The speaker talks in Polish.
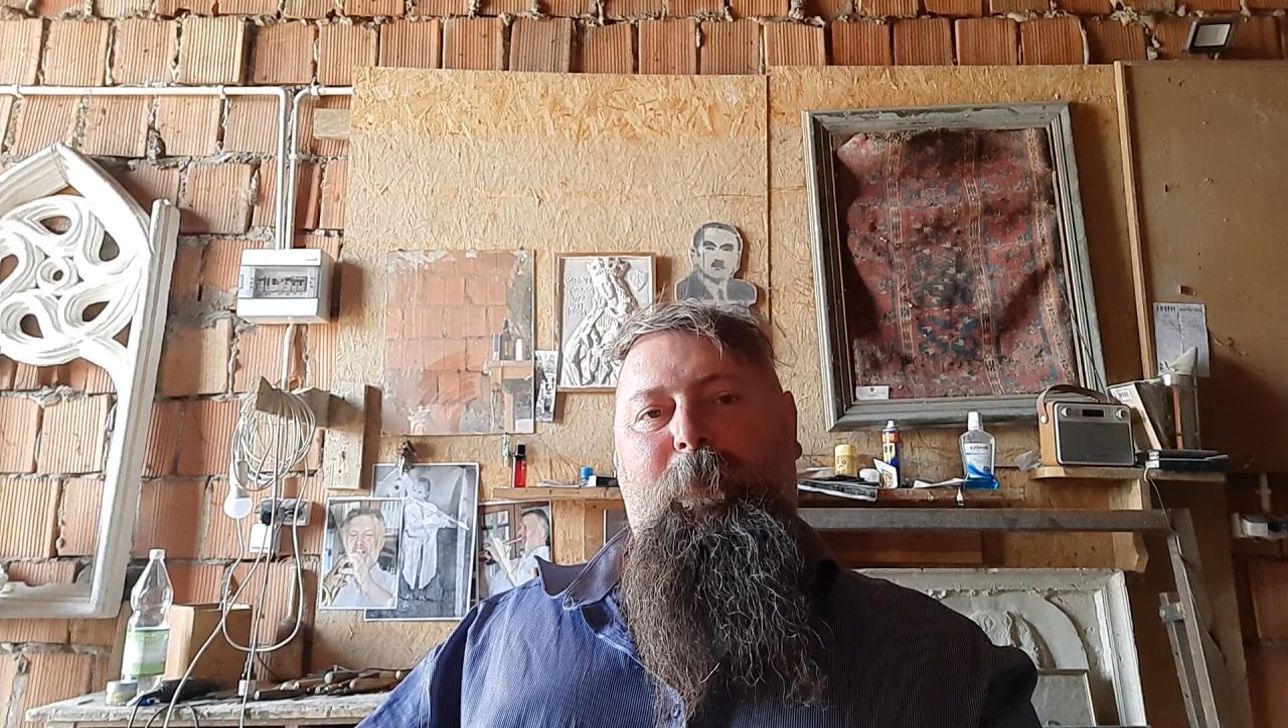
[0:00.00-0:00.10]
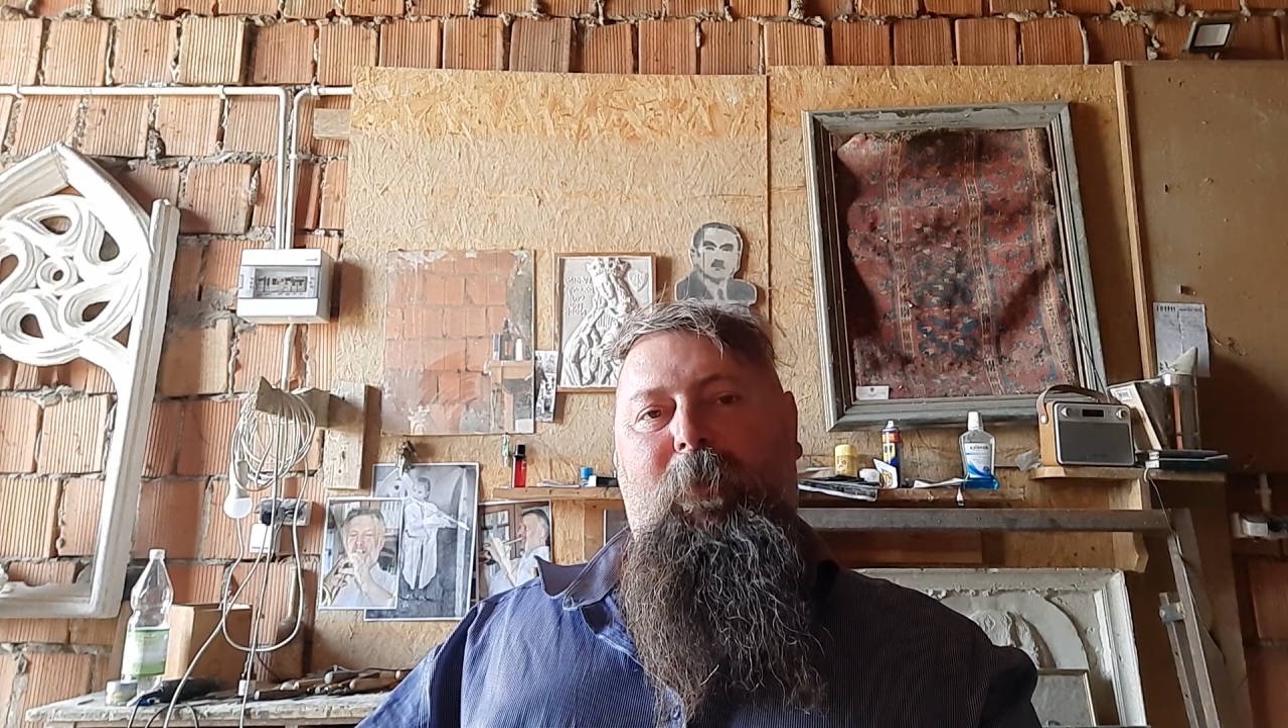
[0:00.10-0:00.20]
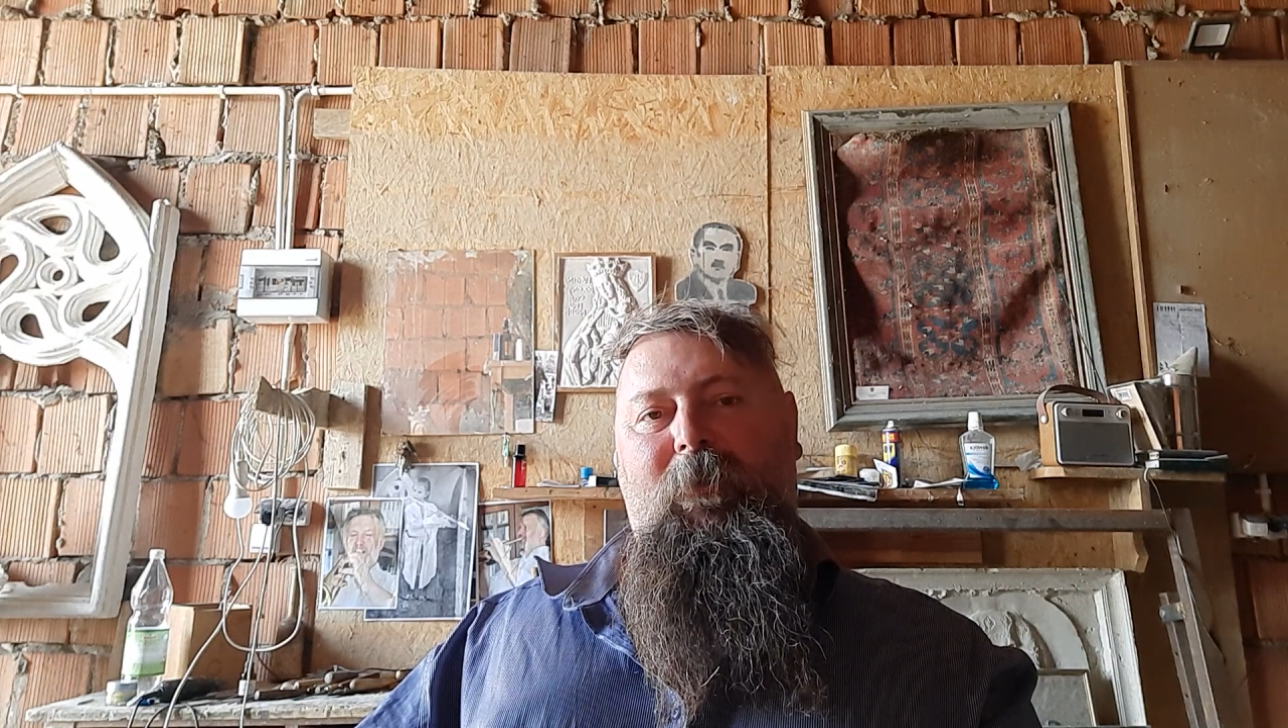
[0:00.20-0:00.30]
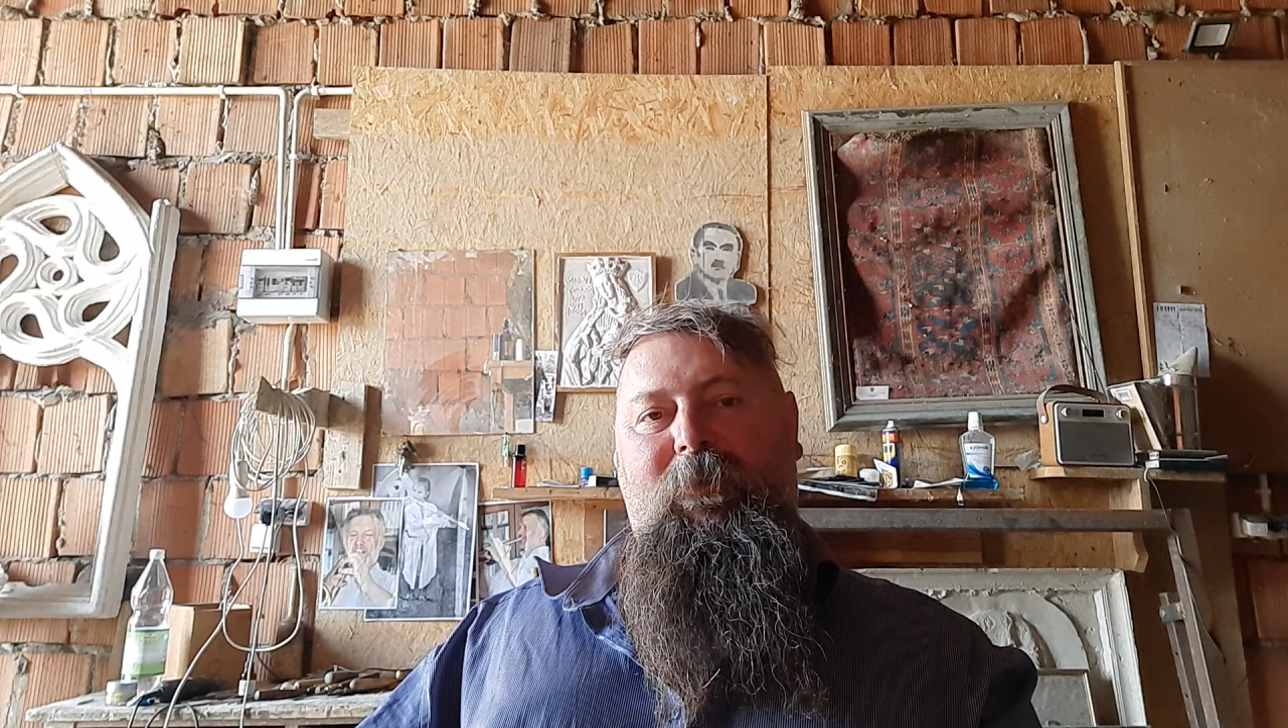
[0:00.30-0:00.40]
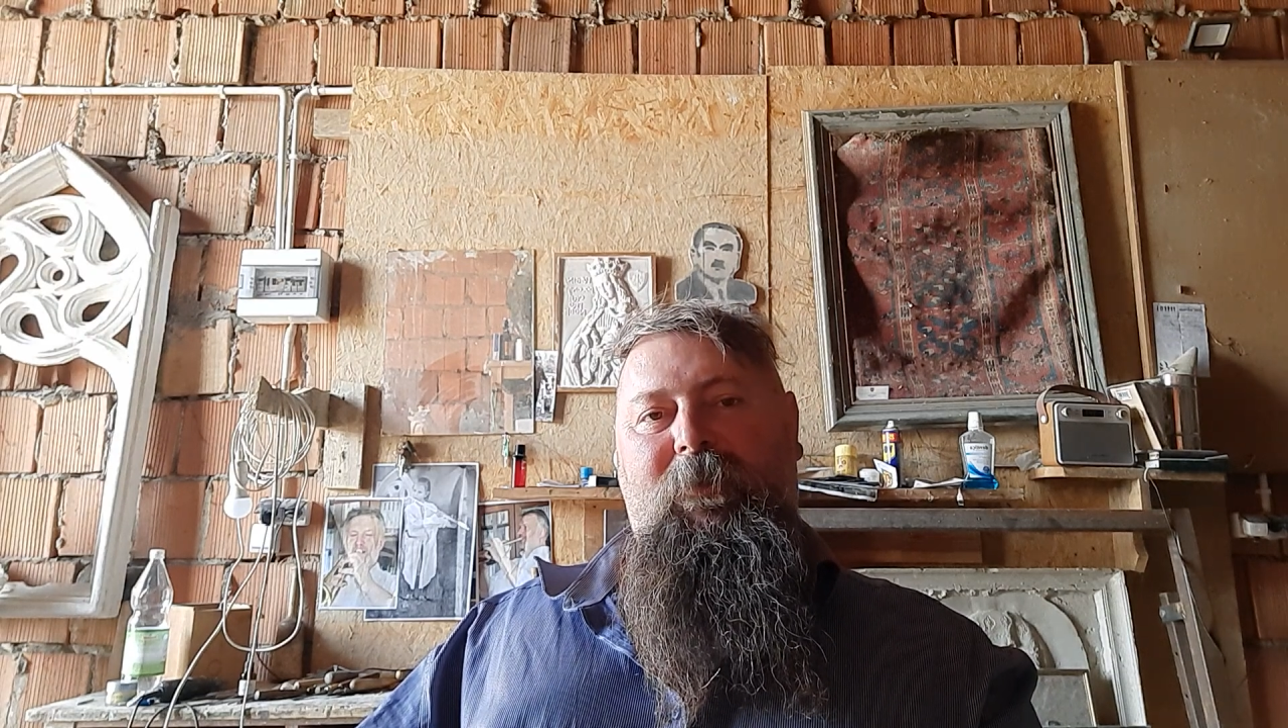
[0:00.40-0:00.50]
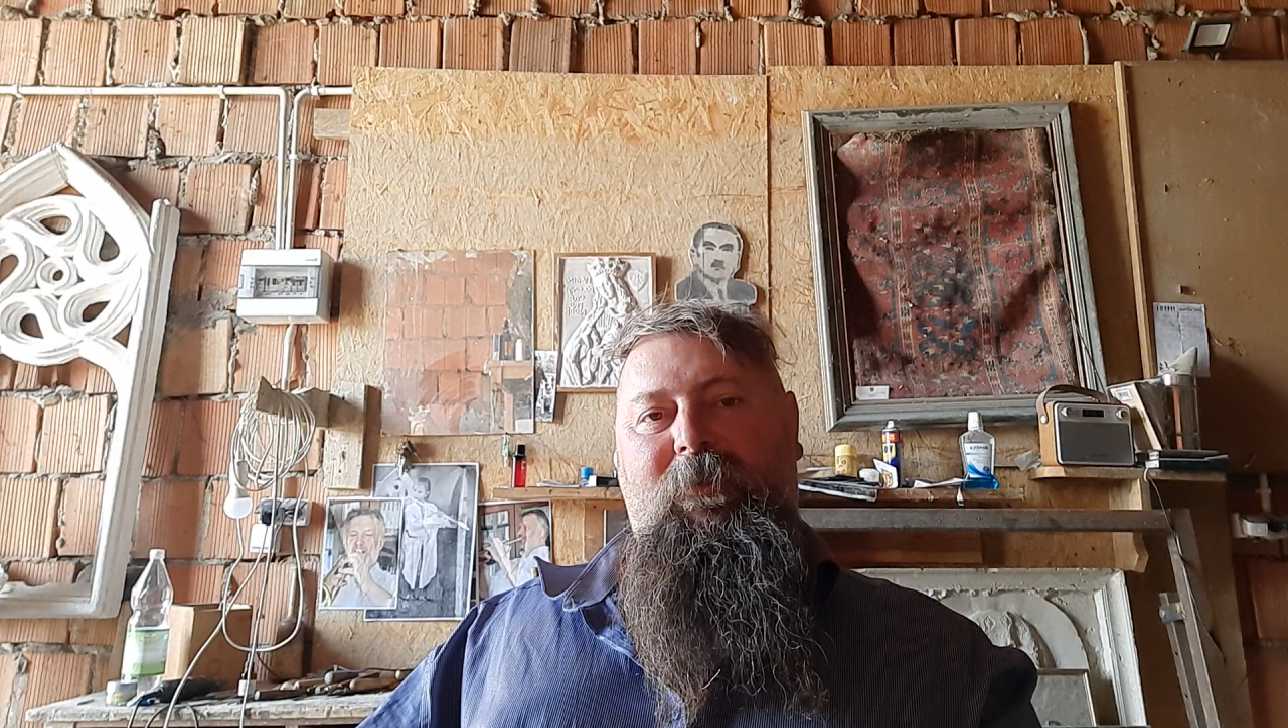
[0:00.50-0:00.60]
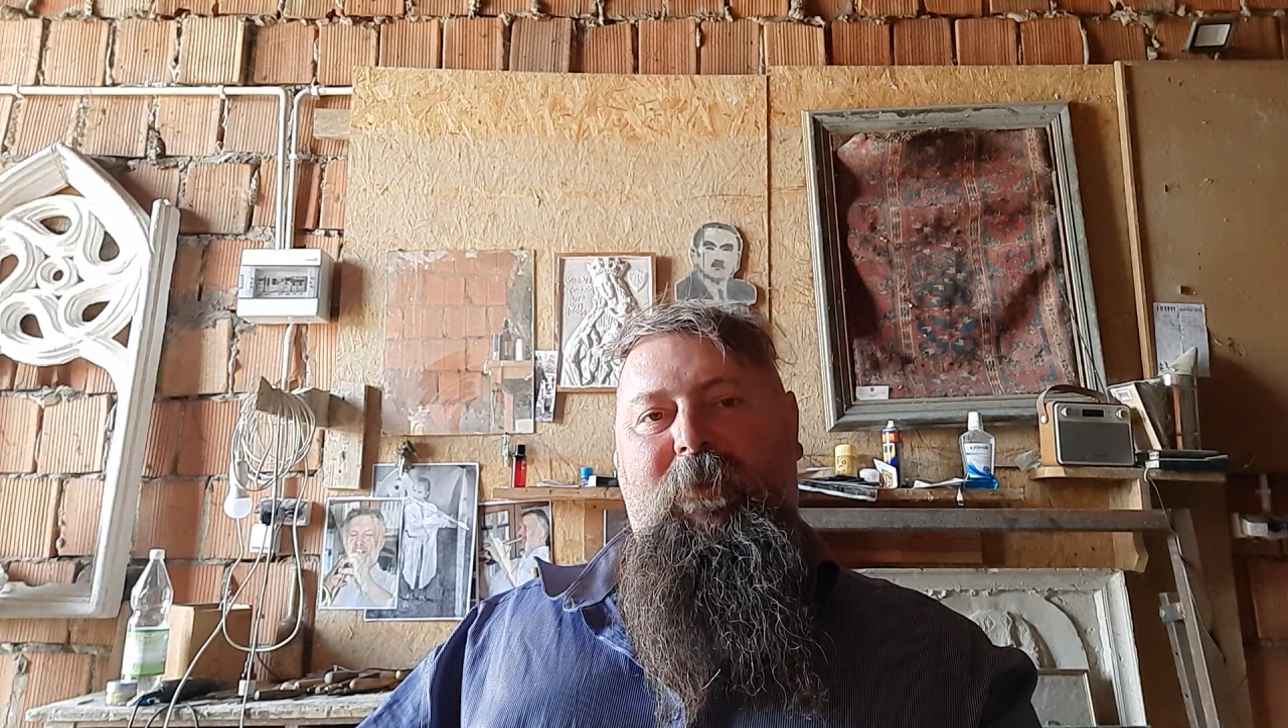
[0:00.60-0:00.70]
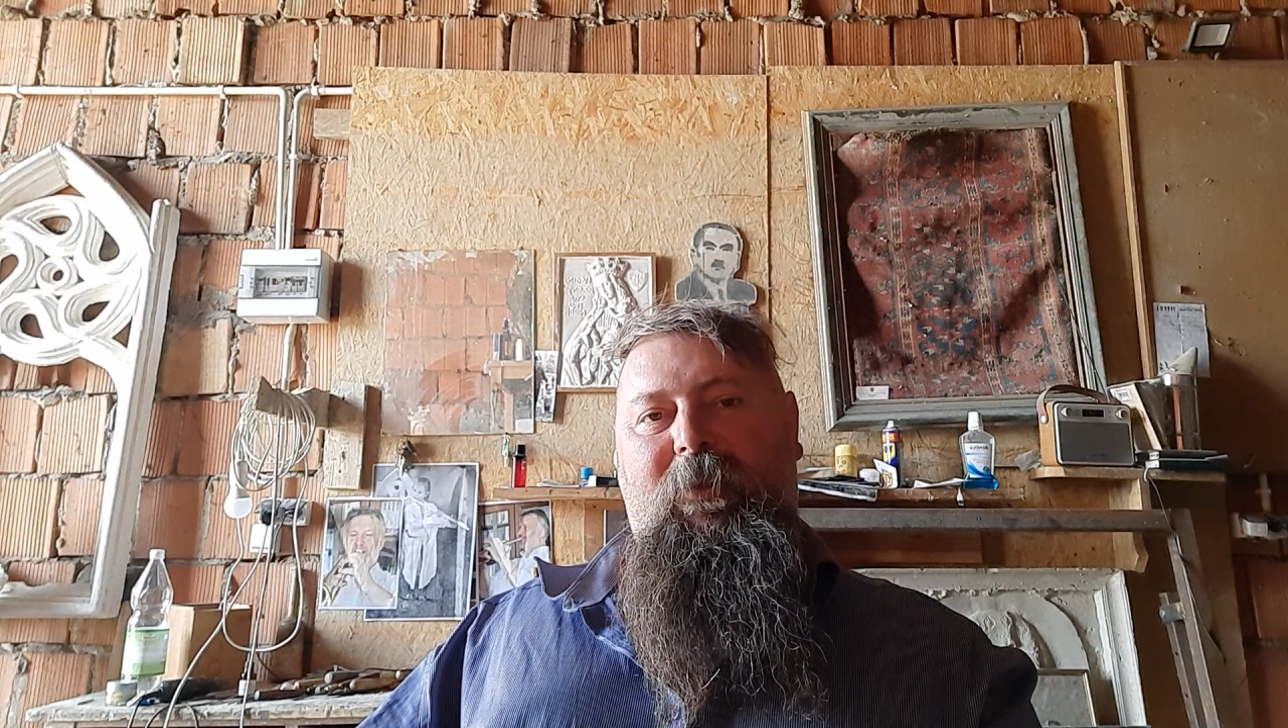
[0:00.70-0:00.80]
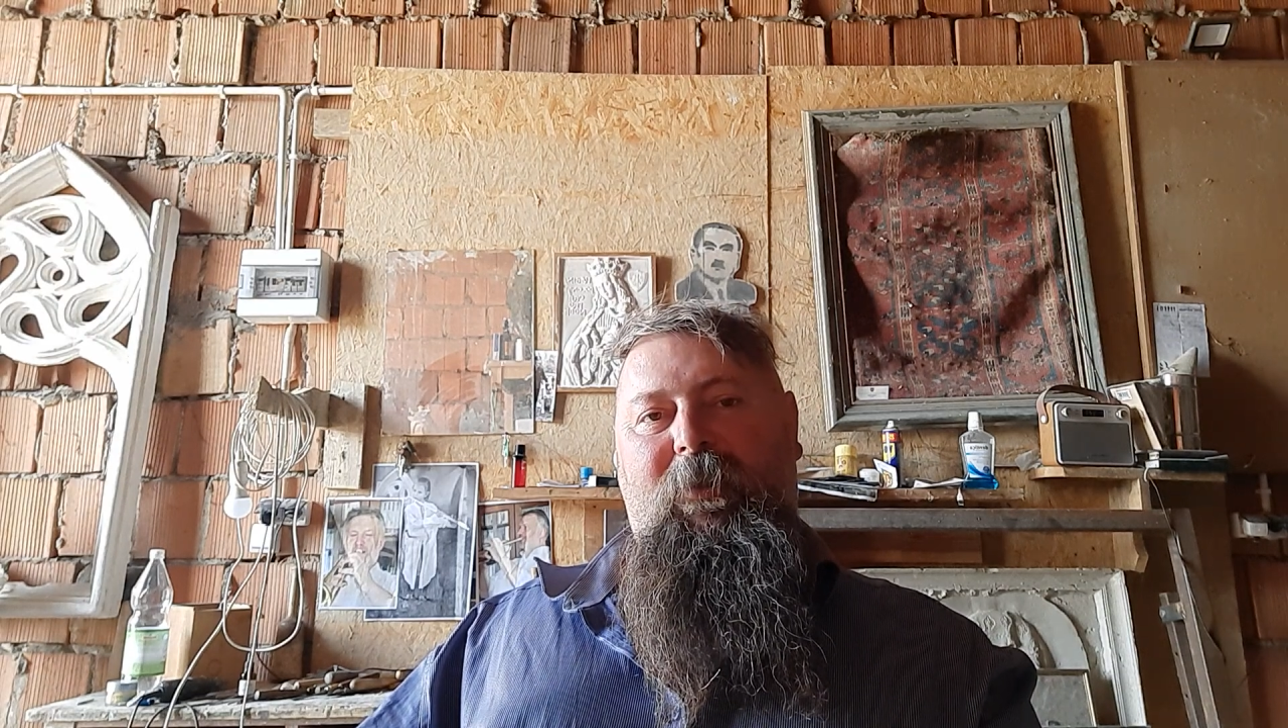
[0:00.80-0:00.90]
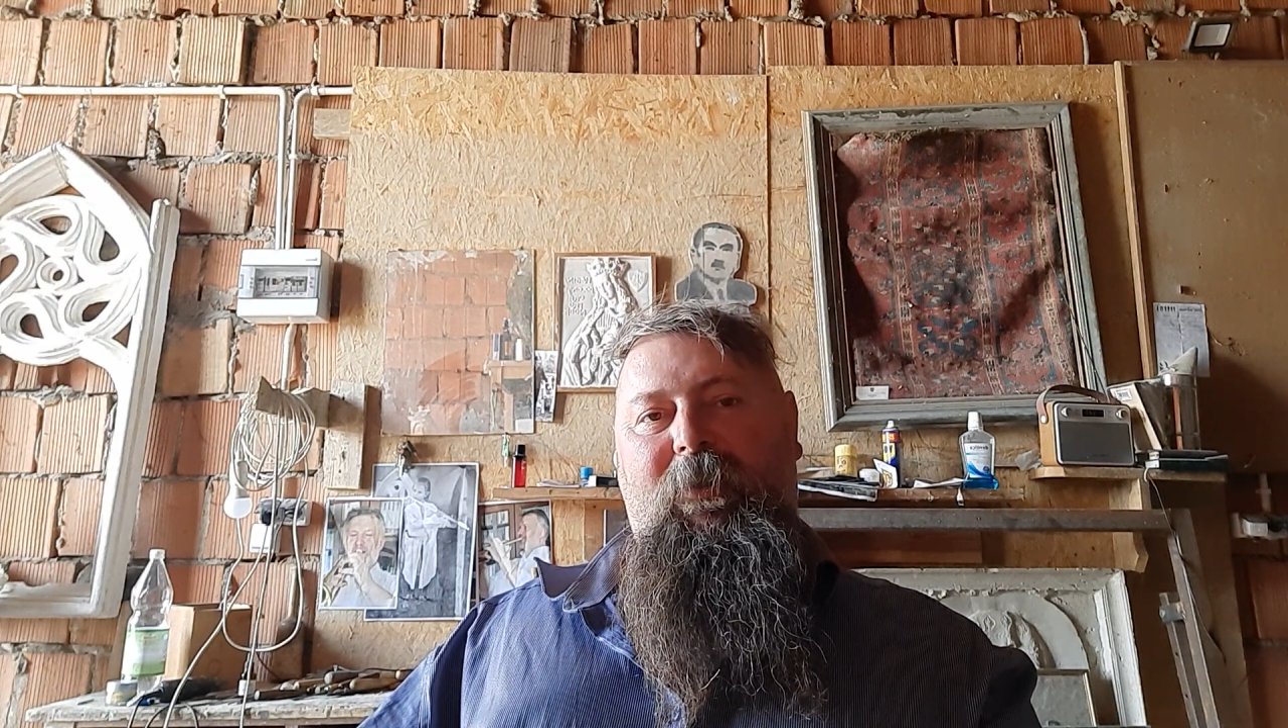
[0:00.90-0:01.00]

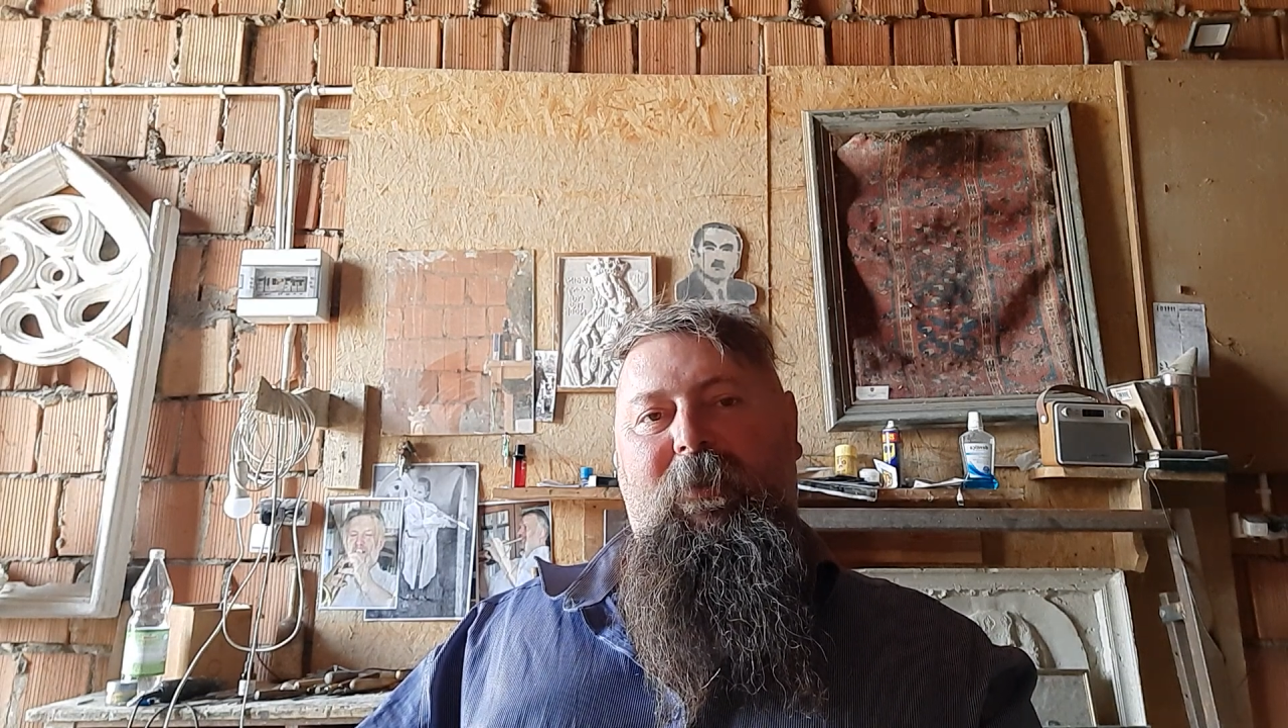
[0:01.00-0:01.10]
Polsce